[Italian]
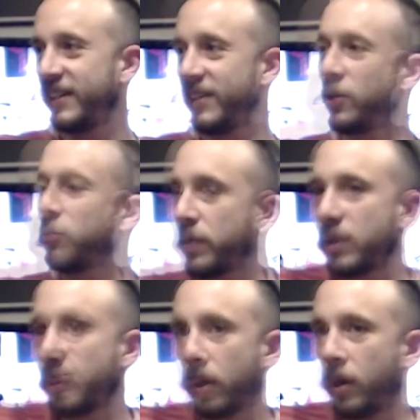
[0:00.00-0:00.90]
io su
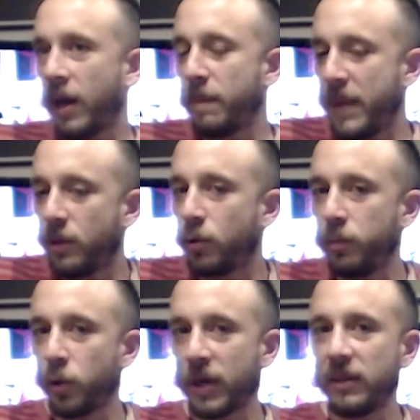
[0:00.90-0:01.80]
questo ammetto il
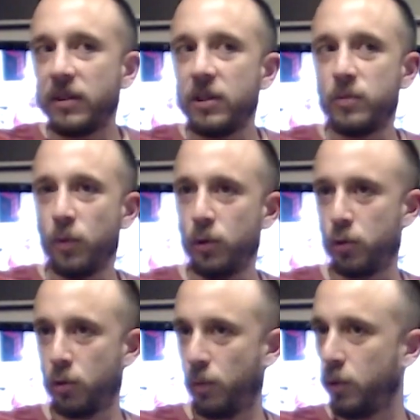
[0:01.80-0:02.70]
mio cantismo, io
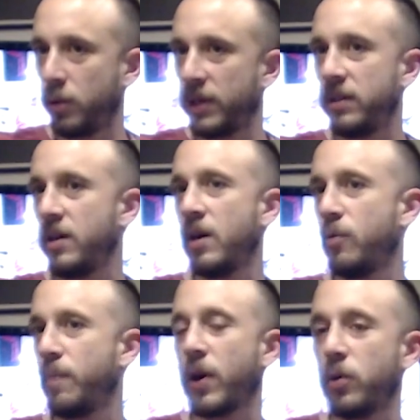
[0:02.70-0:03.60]
sono molto
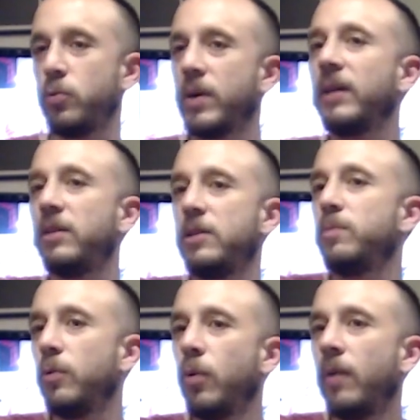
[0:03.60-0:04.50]
kantiano, però di un
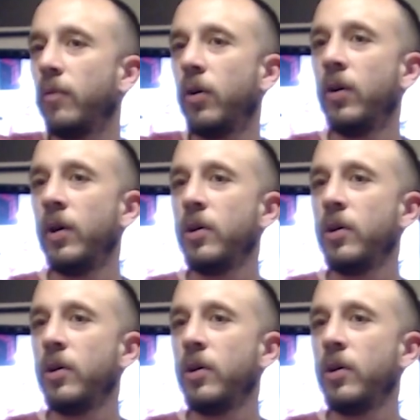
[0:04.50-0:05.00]
cantismo nuovo,